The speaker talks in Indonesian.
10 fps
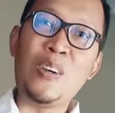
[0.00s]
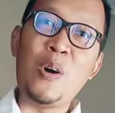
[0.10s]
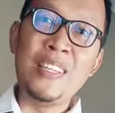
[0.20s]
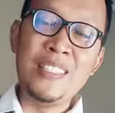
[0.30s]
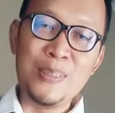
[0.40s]

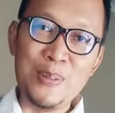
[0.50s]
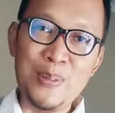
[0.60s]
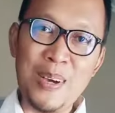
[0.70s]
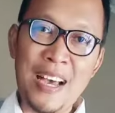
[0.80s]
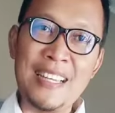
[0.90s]
koin
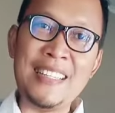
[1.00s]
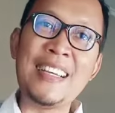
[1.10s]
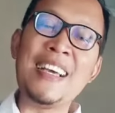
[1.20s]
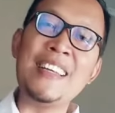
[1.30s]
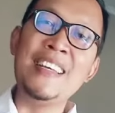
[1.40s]
duluan
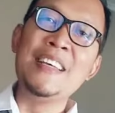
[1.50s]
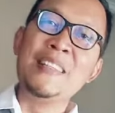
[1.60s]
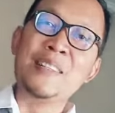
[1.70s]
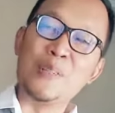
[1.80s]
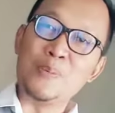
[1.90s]
ya kan
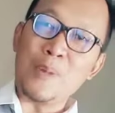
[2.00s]
terus ya.